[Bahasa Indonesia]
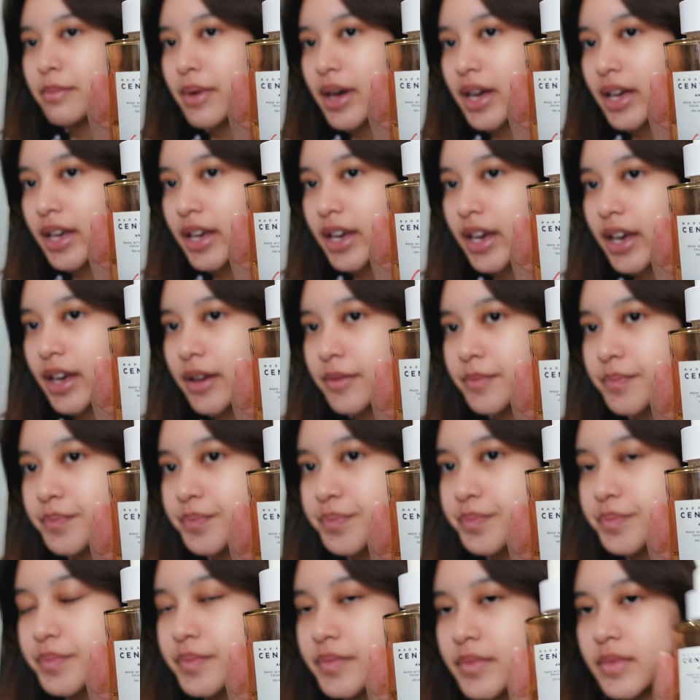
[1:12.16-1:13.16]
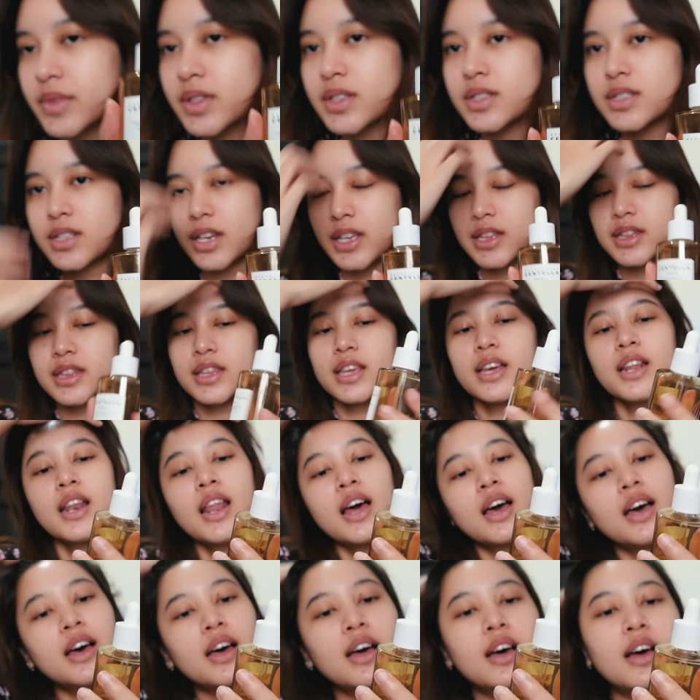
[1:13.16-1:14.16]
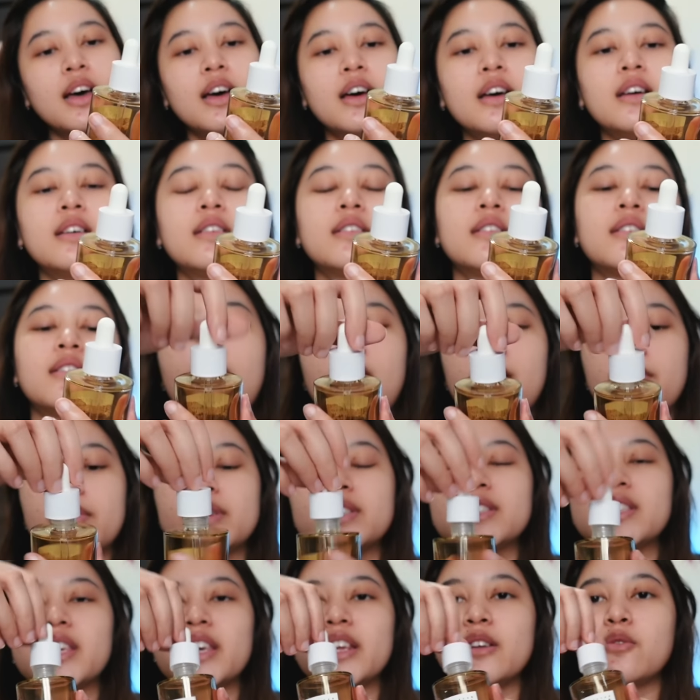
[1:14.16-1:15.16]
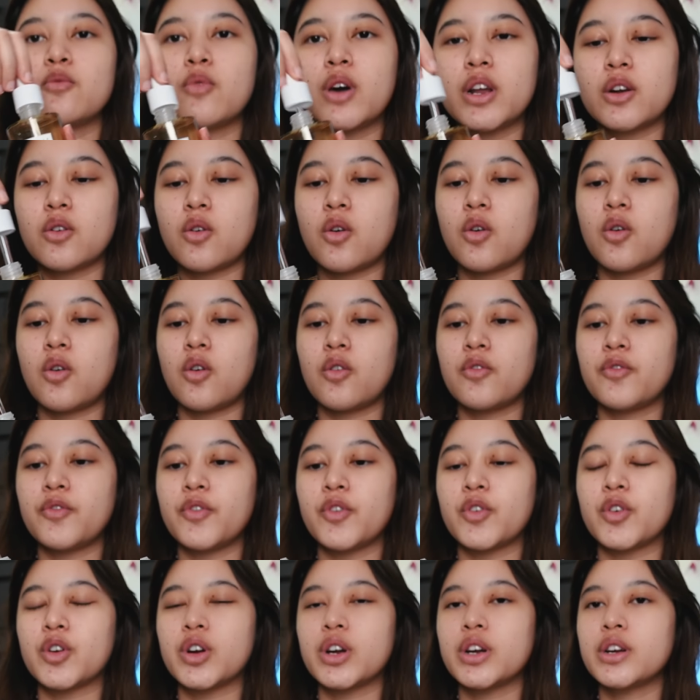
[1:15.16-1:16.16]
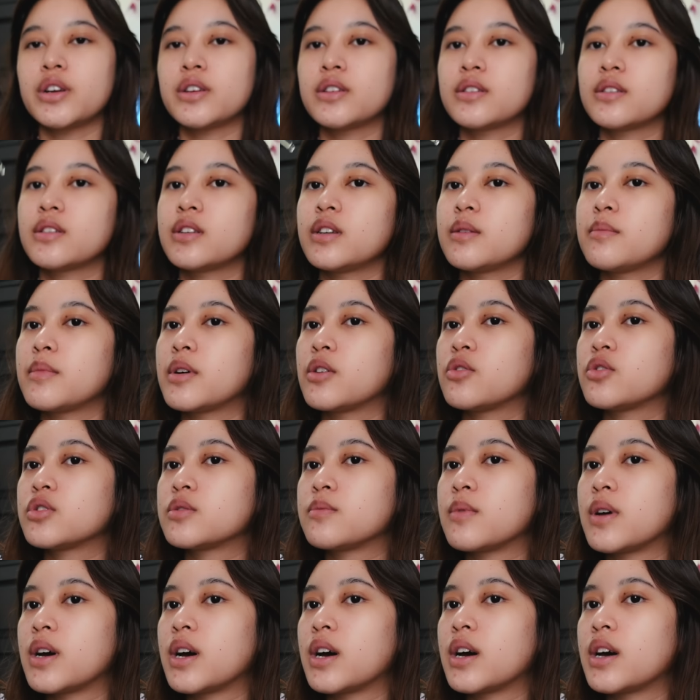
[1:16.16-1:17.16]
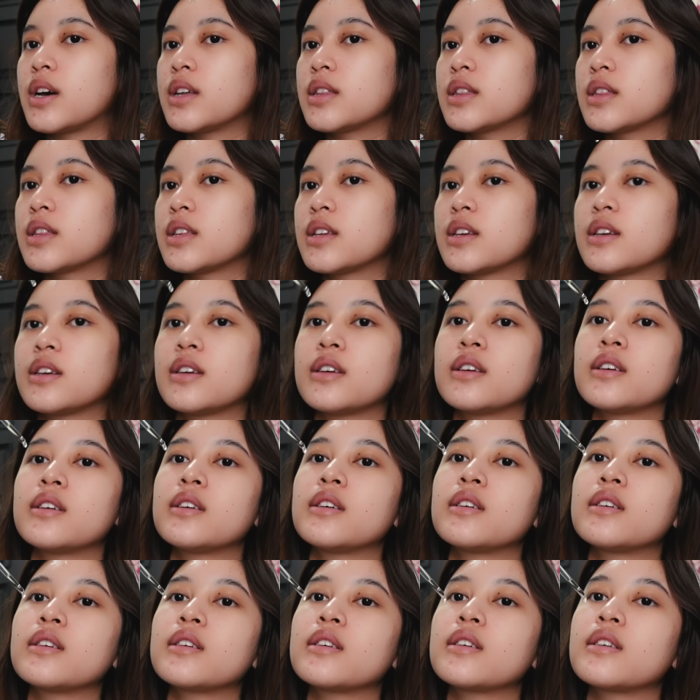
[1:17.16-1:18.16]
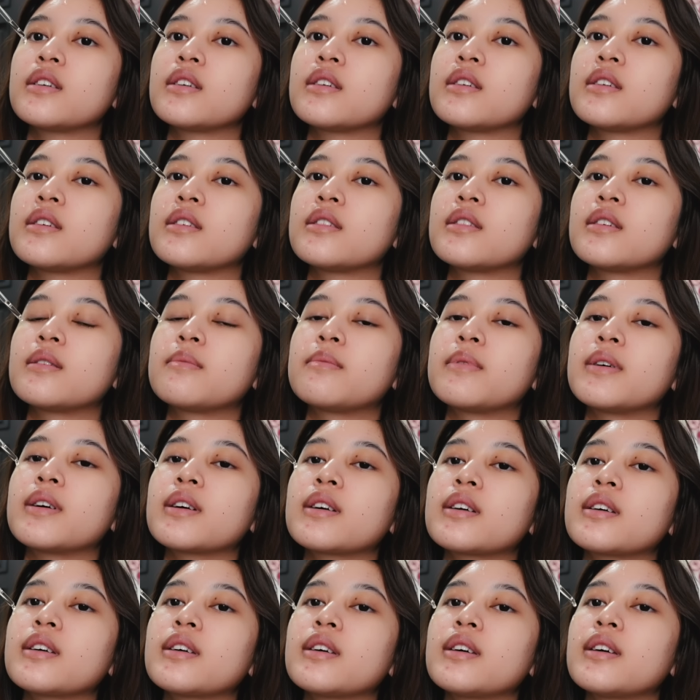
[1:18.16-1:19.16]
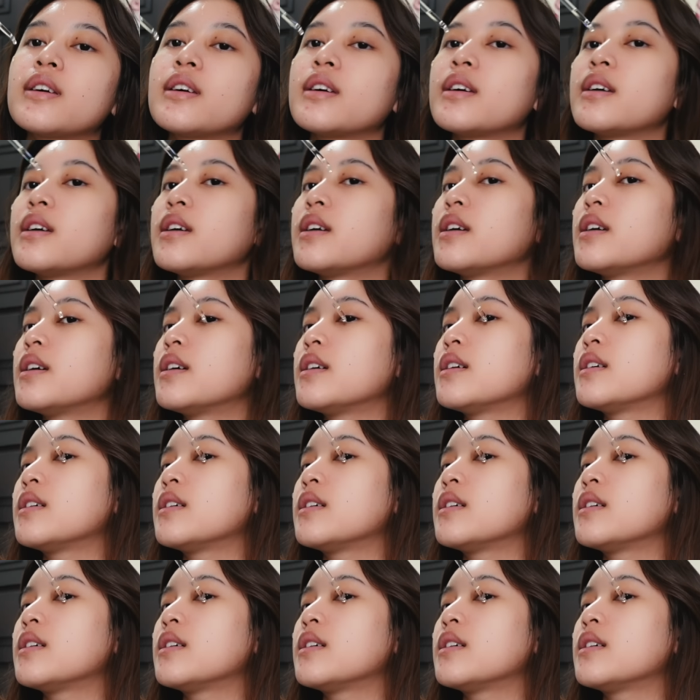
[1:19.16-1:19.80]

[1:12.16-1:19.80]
pakai Santella apa skin 1004 ini bagus banget mantap kita pakai